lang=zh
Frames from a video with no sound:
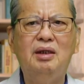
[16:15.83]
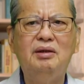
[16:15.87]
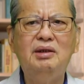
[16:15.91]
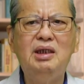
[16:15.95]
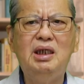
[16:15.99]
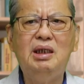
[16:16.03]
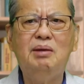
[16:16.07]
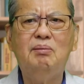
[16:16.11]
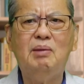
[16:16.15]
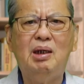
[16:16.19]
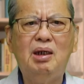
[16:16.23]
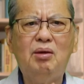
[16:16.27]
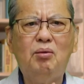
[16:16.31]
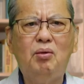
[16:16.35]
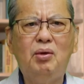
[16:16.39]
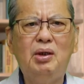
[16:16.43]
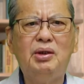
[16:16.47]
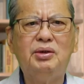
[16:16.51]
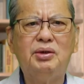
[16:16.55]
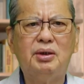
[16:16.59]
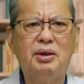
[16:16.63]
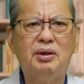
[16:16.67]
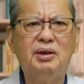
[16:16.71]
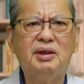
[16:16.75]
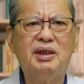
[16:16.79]
你们
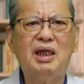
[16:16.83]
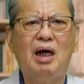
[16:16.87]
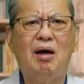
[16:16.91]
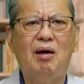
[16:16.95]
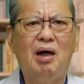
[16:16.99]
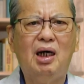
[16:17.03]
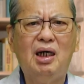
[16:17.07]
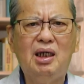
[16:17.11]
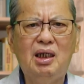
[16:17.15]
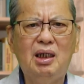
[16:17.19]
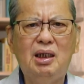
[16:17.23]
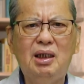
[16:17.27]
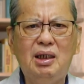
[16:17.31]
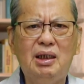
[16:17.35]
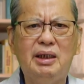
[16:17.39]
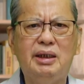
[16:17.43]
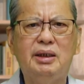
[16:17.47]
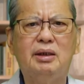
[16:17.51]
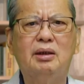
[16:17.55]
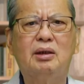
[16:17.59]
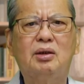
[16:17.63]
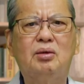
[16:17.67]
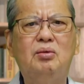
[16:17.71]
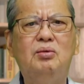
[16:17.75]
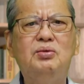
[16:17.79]
会得到合
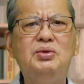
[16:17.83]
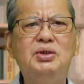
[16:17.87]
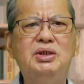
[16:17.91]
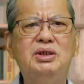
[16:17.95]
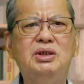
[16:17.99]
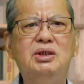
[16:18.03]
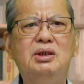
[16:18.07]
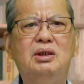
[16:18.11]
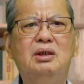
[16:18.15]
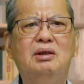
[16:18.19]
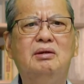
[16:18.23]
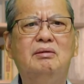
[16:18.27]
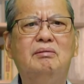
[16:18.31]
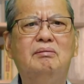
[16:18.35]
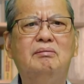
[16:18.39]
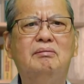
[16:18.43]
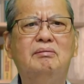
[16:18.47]
理的工资。